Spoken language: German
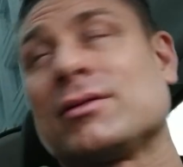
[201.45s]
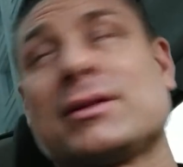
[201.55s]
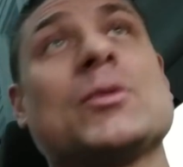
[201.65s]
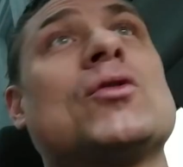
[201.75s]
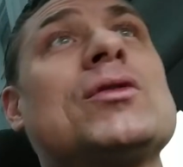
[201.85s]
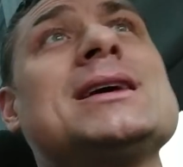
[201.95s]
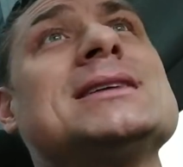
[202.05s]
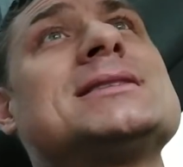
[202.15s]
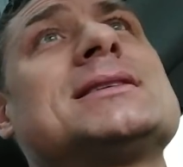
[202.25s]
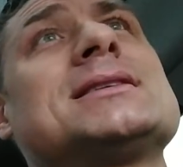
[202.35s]
Und im Grunde
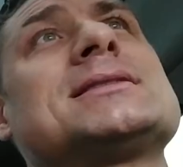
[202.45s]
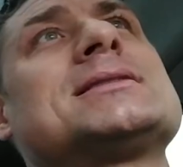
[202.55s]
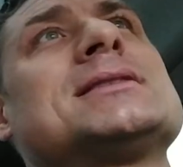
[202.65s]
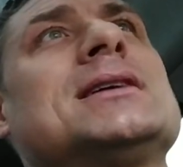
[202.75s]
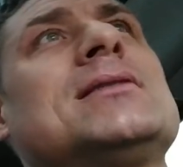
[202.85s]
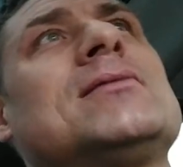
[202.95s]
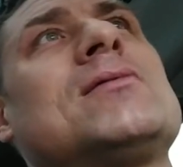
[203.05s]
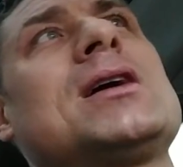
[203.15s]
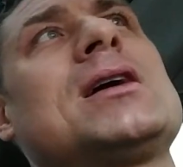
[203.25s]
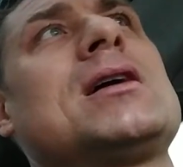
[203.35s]
ist das
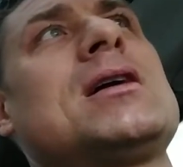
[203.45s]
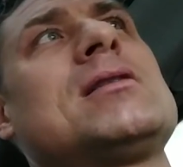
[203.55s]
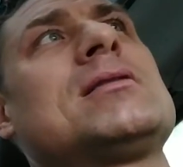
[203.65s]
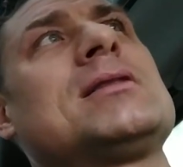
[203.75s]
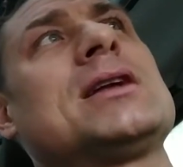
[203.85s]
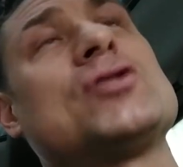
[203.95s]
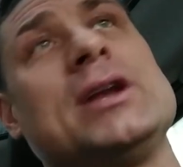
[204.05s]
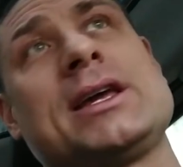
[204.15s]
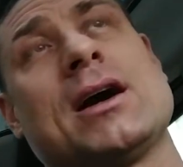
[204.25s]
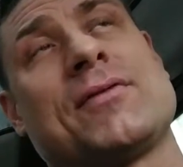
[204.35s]

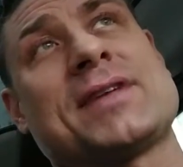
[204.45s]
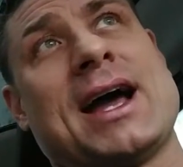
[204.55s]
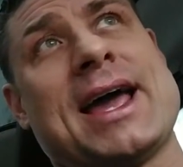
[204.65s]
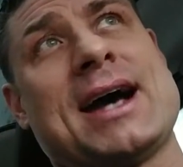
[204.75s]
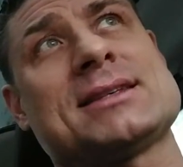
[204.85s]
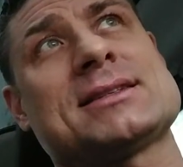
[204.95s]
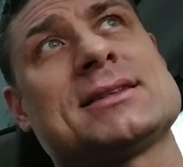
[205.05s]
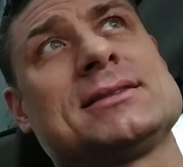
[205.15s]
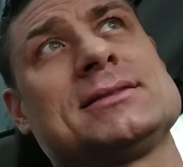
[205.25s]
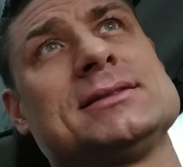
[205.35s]
natürlich auf der
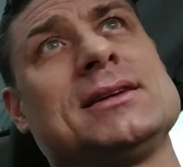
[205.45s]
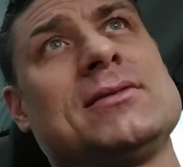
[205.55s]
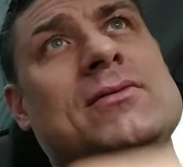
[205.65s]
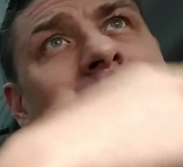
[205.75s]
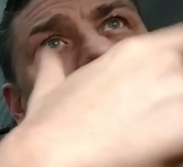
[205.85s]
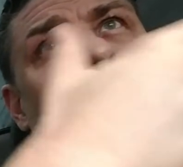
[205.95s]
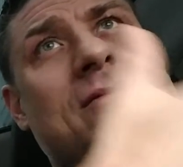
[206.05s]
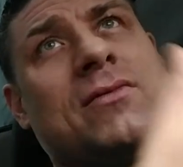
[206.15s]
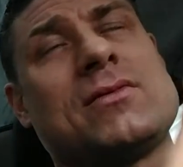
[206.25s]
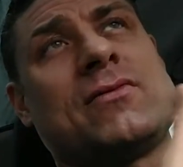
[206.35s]
ersten äh,
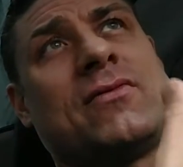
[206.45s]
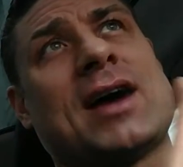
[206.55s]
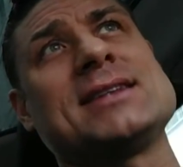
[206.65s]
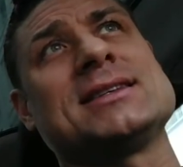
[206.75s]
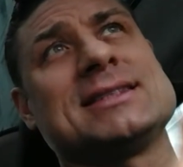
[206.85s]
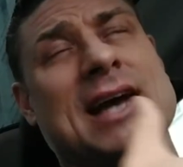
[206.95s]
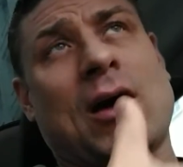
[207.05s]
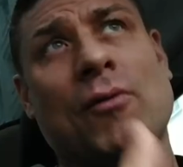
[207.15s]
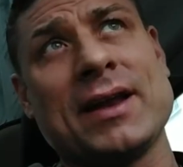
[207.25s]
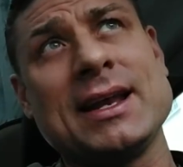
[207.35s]
Weise sehr
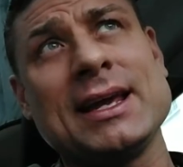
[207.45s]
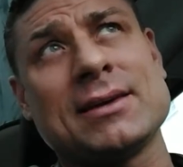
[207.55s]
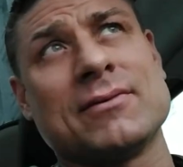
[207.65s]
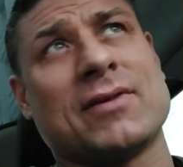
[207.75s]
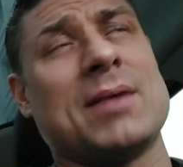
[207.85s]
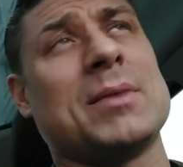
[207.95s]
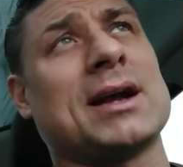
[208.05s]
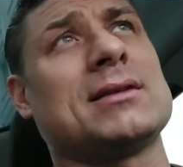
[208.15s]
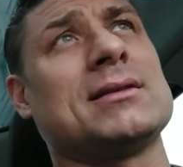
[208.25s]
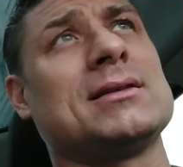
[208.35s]
aufwendig, weil
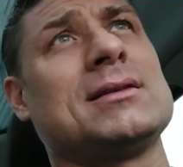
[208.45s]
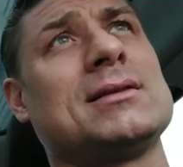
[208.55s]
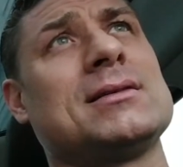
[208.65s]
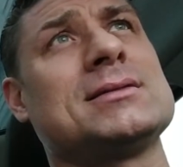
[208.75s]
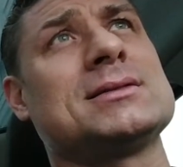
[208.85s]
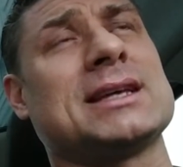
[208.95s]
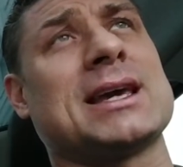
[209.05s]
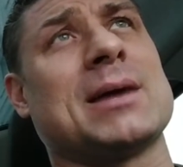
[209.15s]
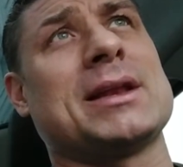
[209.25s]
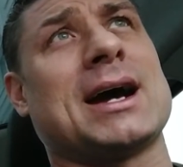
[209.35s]
man sich
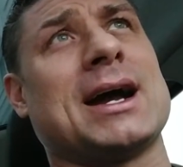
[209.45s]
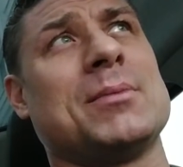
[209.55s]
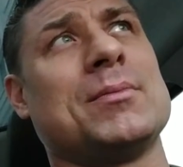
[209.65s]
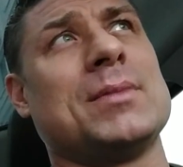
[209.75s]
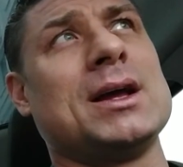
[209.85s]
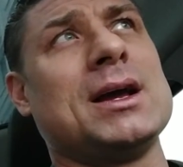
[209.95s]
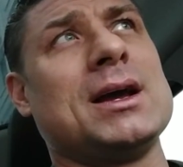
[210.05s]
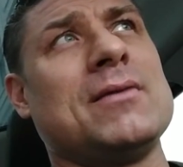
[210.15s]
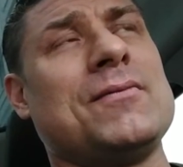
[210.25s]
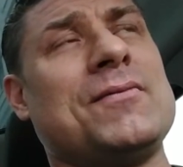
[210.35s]
ja mit einem
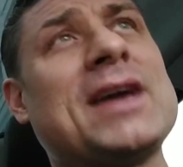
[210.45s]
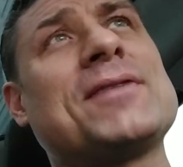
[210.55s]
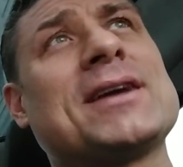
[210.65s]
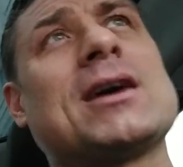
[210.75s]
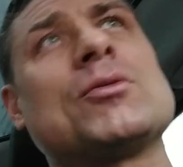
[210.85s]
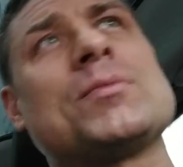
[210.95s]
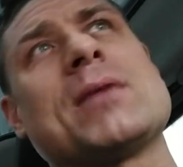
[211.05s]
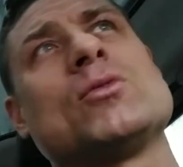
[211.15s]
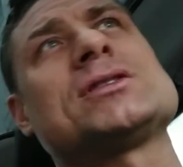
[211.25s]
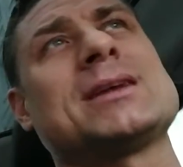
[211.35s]
Weg vertraut
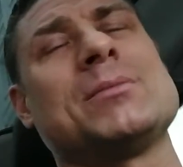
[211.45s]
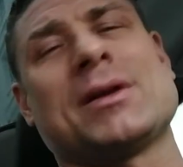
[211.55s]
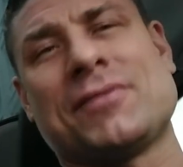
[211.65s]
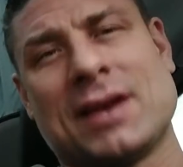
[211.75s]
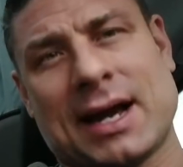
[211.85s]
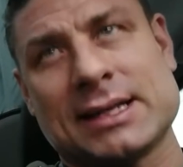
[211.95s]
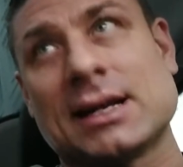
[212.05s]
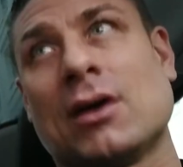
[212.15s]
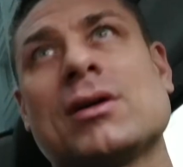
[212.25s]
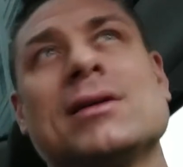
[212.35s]
machen muss, den man
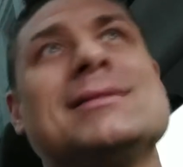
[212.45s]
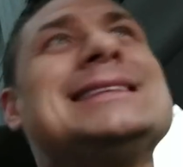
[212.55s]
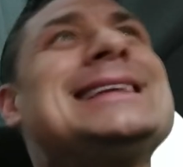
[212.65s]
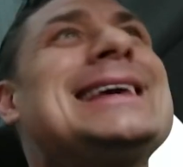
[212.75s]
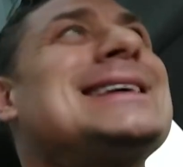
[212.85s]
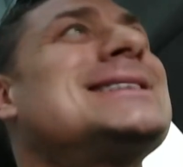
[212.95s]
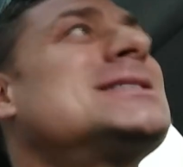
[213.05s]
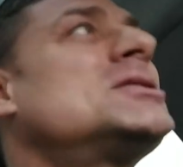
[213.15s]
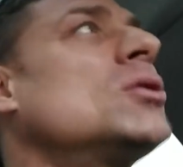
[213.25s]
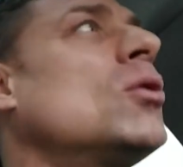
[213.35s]
vielleicht auch nicht
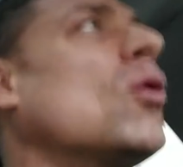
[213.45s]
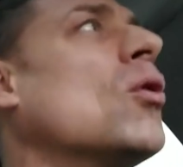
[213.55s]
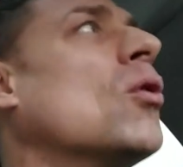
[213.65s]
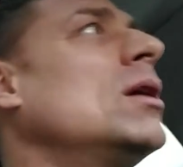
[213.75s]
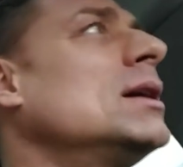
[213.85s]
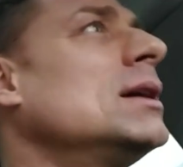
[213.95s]
so